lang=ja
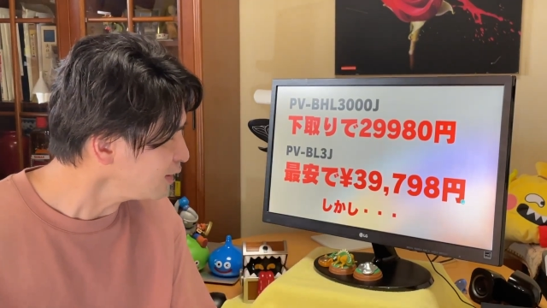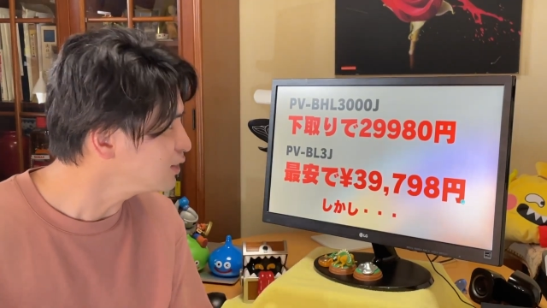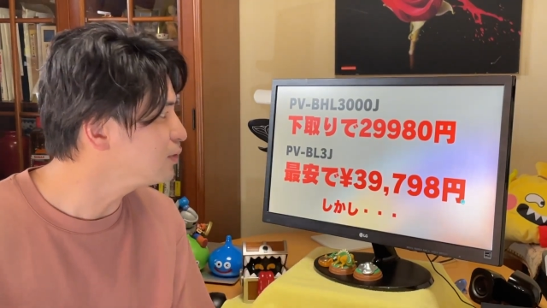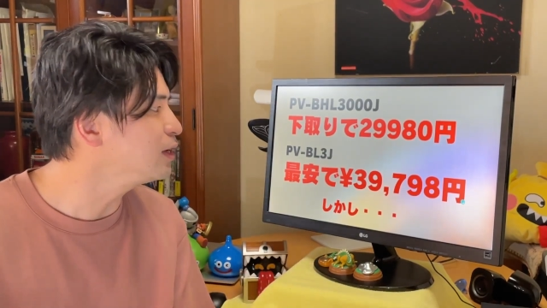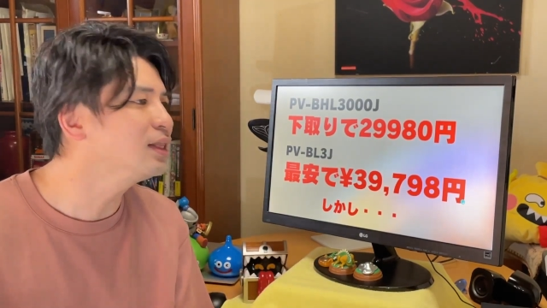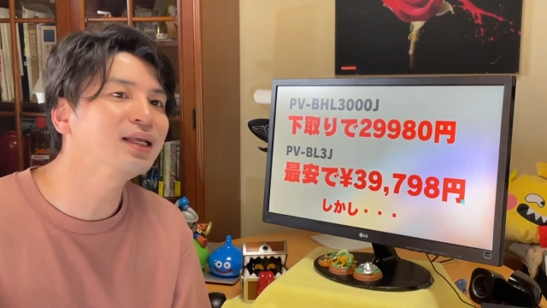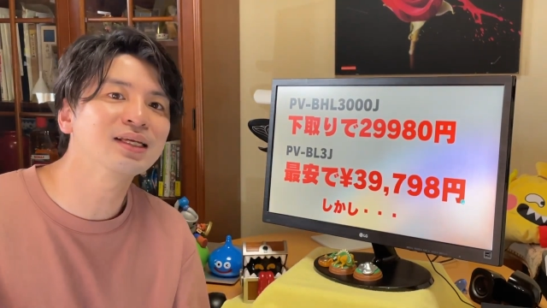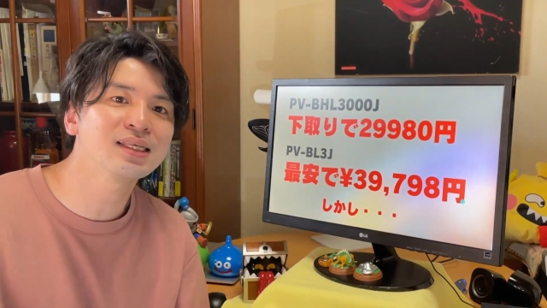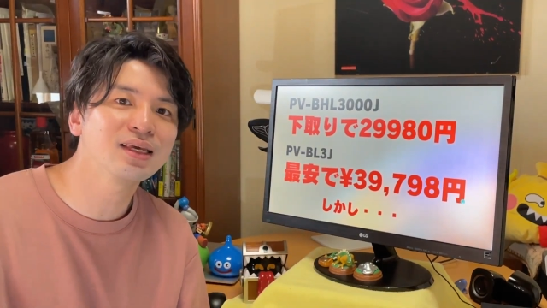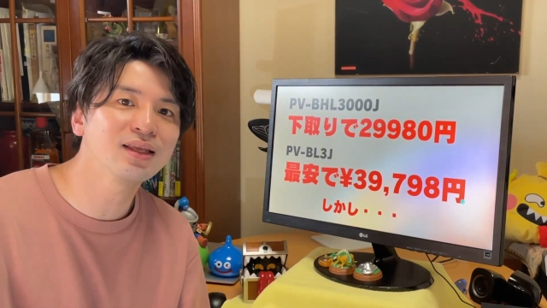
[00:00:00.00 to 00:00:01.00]
らにまんな
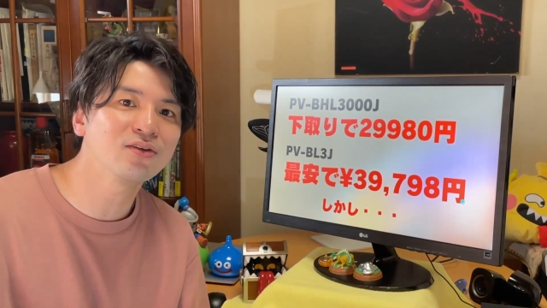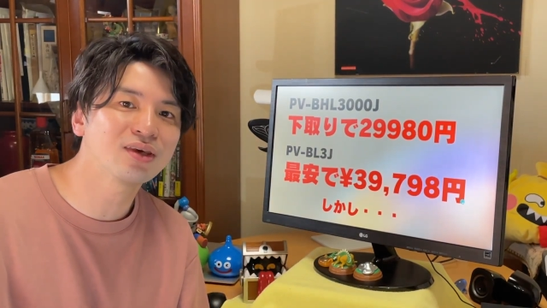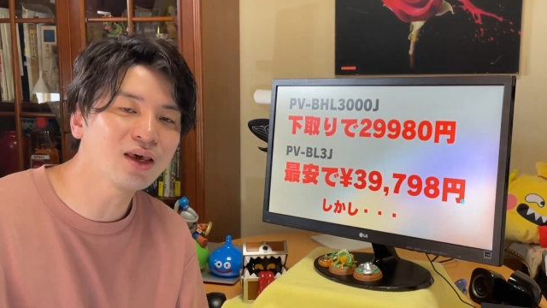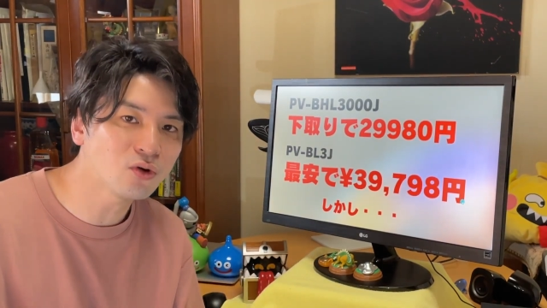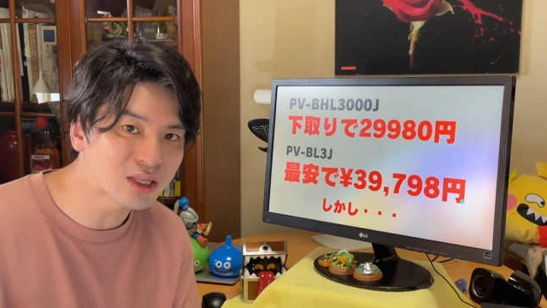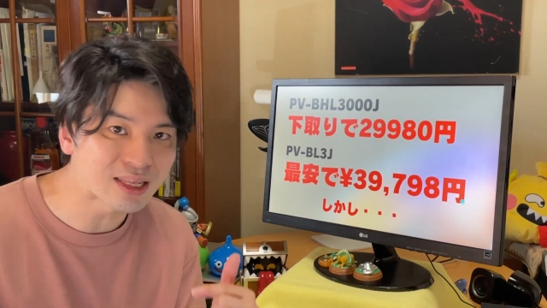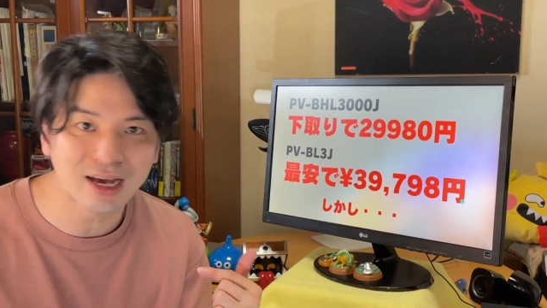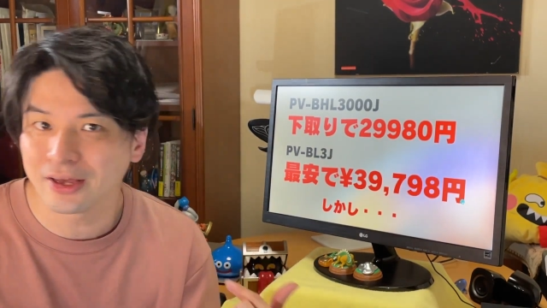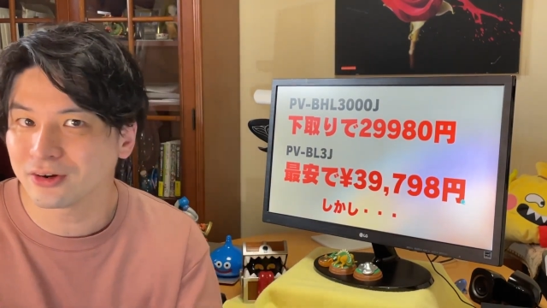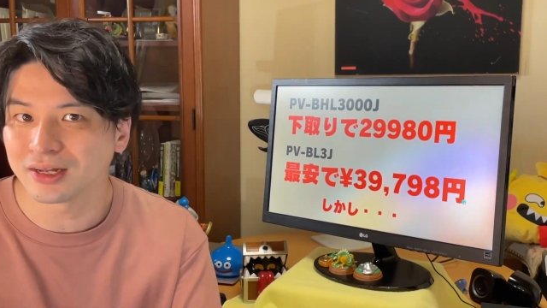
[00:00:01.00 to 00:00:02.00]
なせんえんなので結構戦える